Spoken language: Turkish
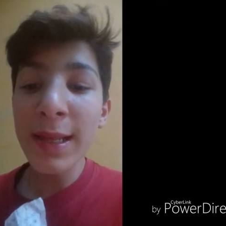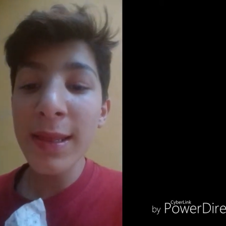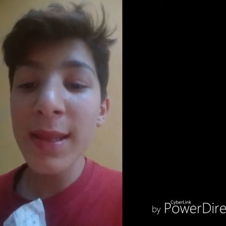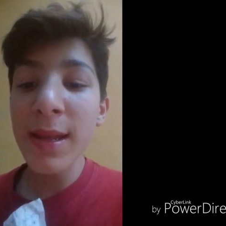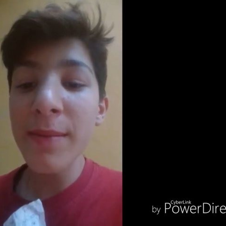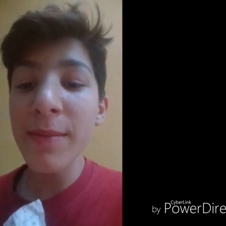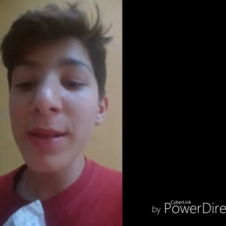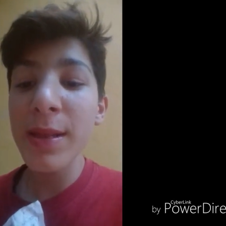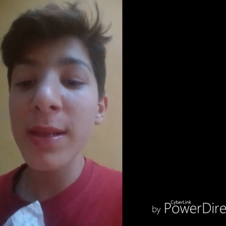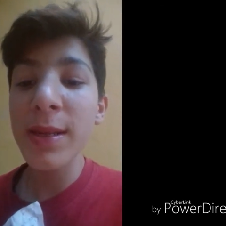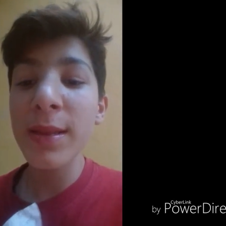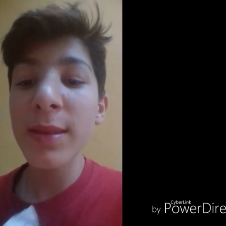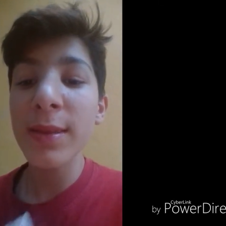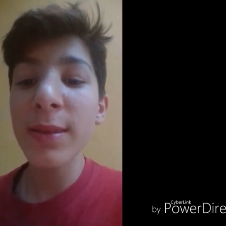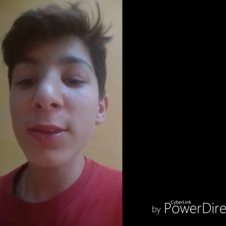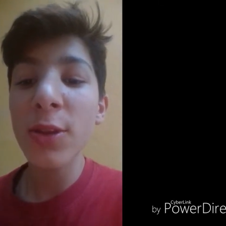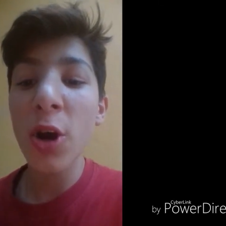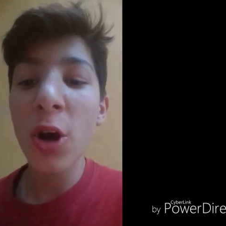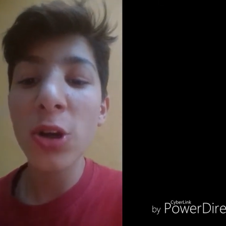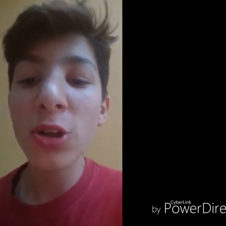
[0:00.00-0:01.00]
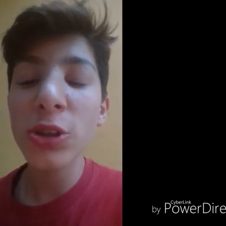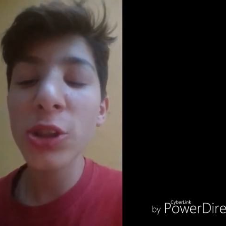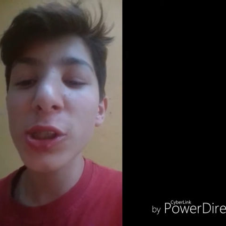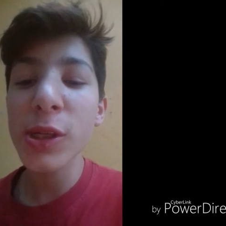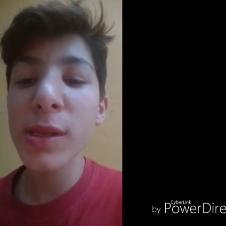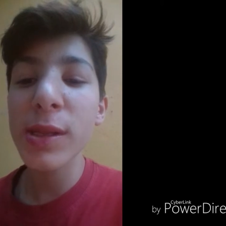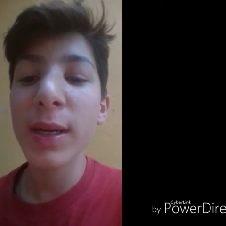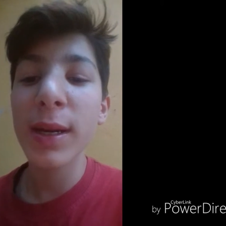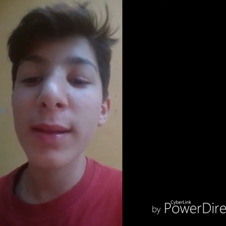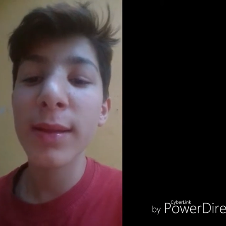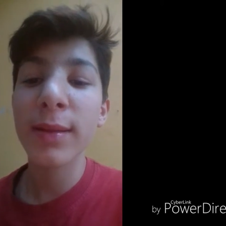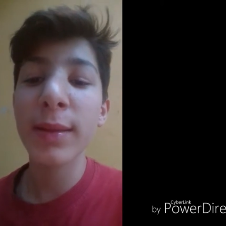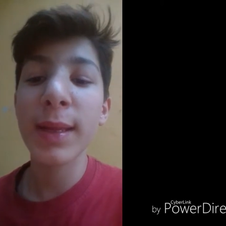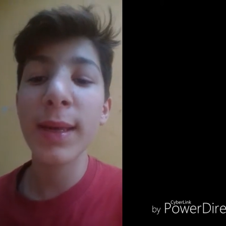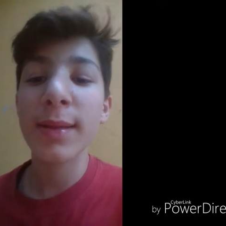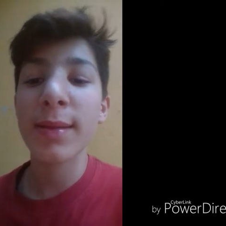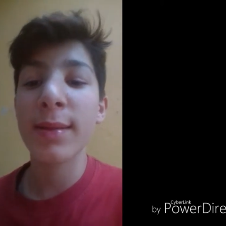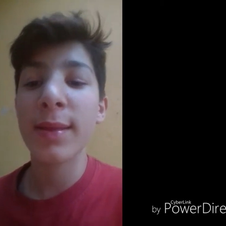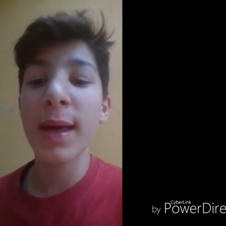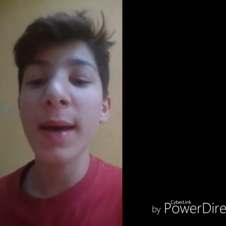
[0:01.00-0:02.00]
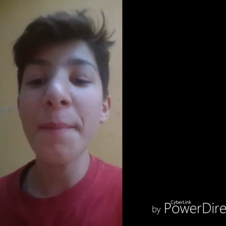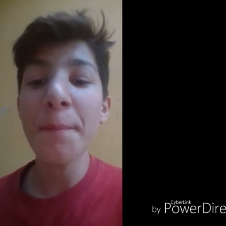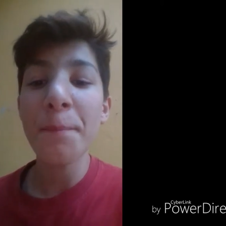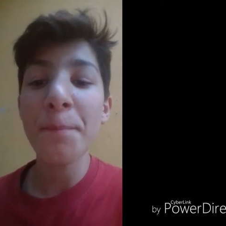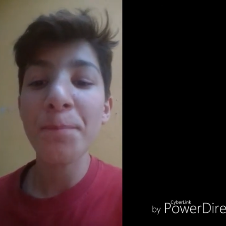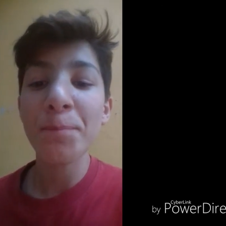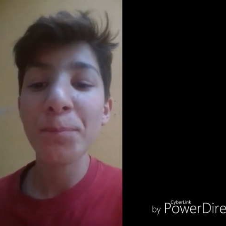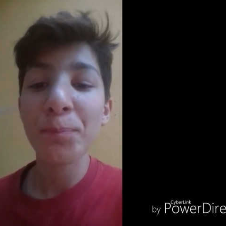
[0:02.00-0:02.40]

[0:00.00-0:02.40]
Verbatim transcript: Listemizin dördüncü sırasında ise